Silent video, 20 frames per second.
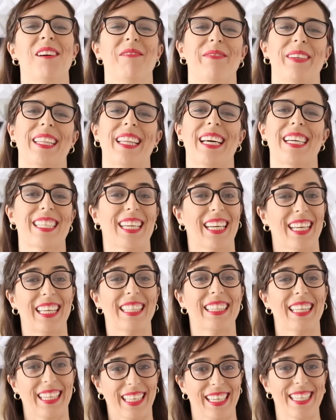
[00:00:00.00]
A verdade é que
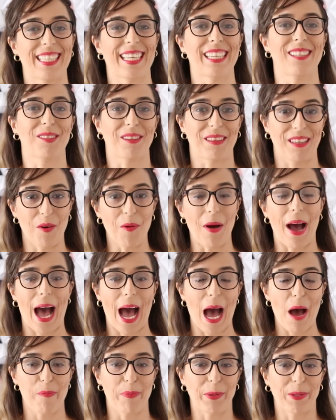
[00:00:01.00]
ela está crescendo tão
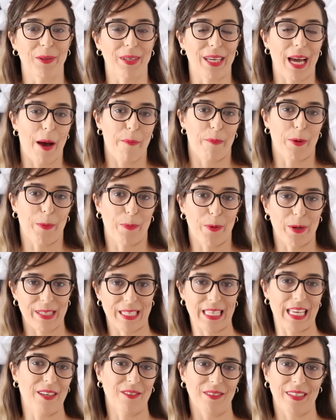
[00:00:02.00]
rápido que a
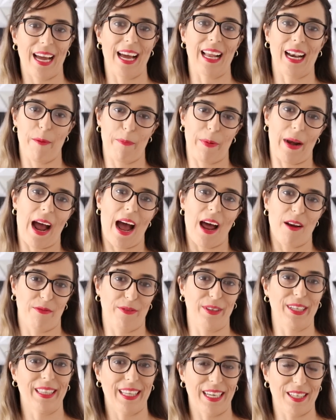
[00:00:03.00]
proporção dela para a
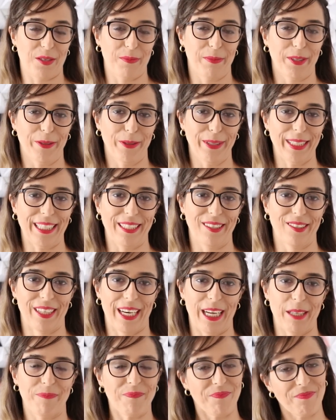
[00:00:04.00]
árvore está diminuindo,
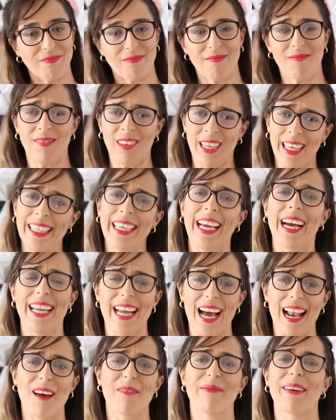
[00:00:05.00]
né? E
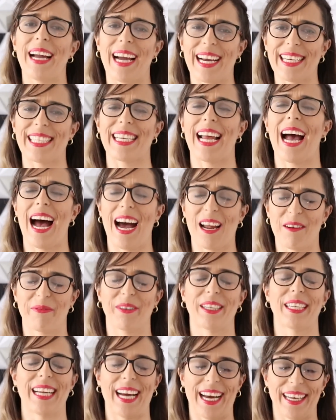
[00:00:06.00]
aí ela vai achar a
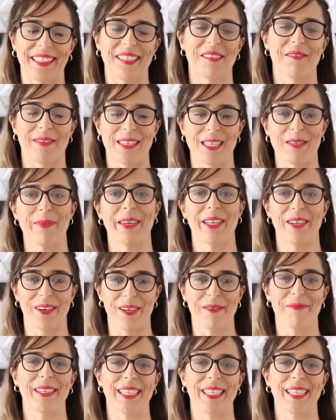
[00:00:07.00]
árvore cada vez menor